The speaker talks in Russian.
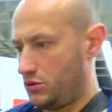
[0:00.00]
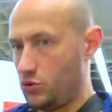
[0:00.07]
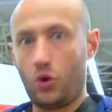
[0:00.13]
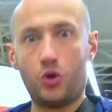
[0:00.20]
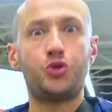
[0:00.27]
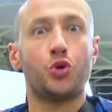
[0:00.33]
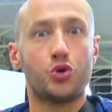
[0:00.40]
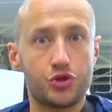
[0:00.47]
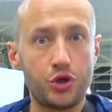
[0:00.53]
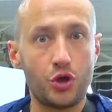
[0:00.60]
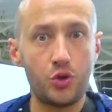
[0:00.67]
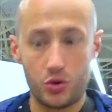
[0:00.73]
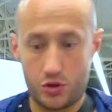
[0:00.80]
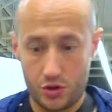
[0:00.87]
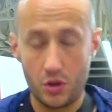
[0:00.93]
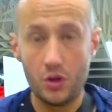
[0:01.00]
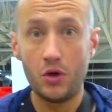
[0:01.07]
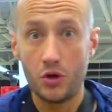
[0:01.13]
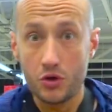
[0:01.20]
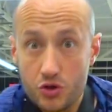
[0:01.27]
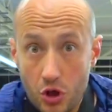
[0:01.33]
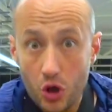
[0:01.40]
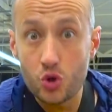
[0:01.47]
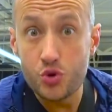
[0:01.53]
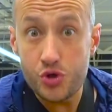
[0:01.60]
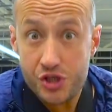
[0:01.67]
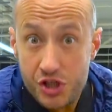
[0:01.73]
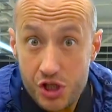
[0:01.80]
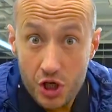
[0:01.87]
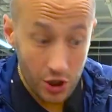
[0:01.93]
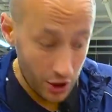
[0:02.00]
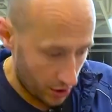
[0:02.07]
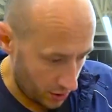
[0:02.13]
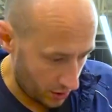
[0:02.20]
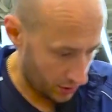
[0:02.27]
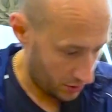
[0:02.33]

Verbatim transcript: Ну а что остается? Скажу серые.